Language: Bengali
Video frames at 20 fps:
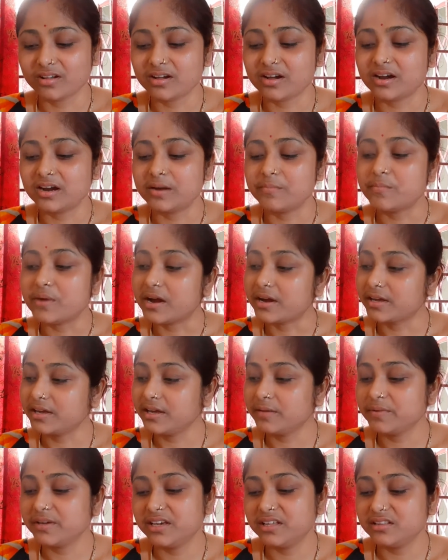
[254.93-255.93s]
আর মাকে
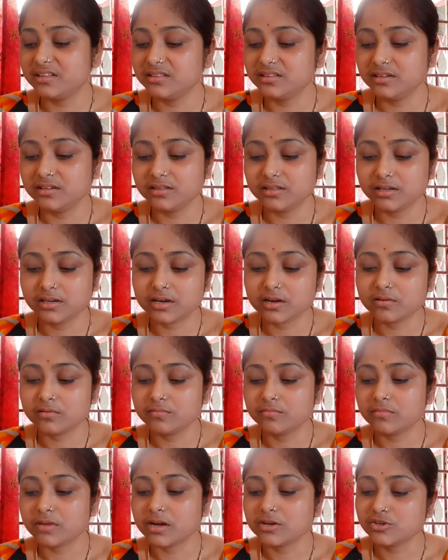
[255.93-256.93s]
আমি খেতে দিয়ে দিই
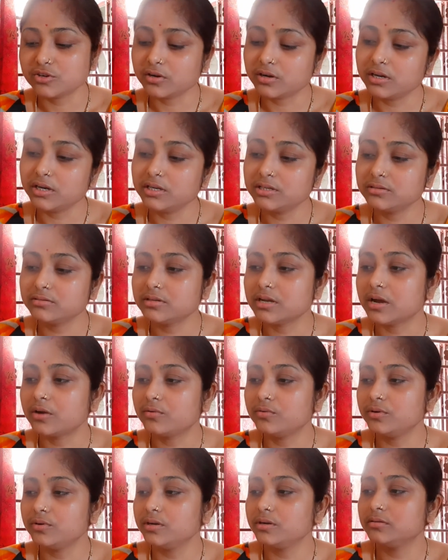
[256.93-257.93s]
কারণ মা সকালে তো
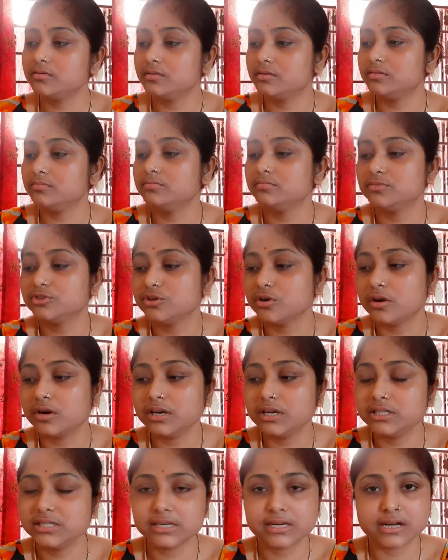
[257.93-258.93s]
ঠাকুরের
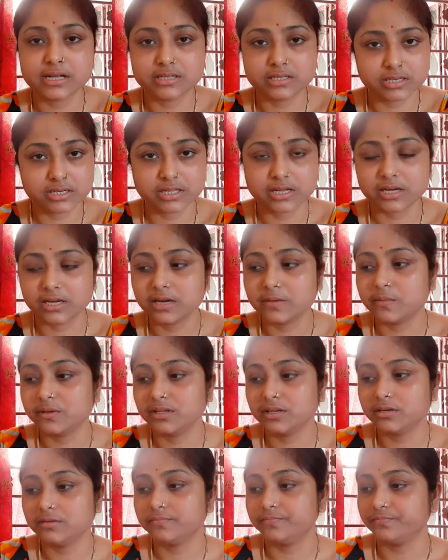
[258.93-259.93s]
সকালে যে কাজটা থাকে
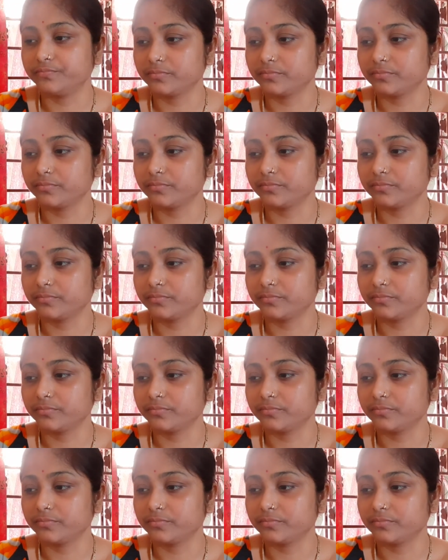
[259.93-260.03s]
আমাদের